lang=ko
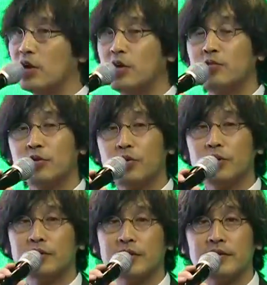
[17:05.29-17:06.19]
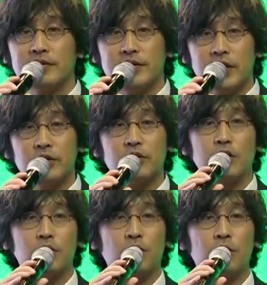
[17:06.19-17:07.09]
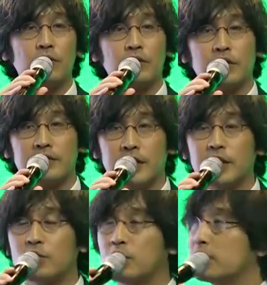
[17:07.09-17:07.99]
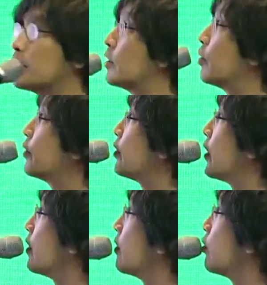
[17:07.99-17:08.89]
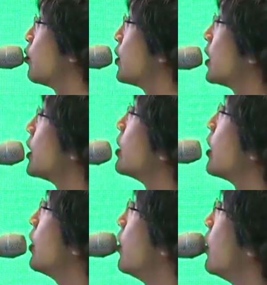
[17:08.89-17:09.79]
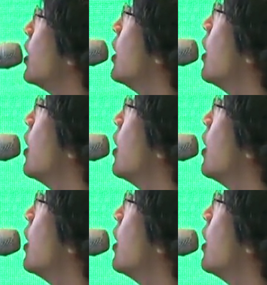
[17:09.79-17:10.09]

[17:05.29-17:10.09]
처음으로 이제 셀이 되고 어, 사내 독립 기업이 된 조직인데요.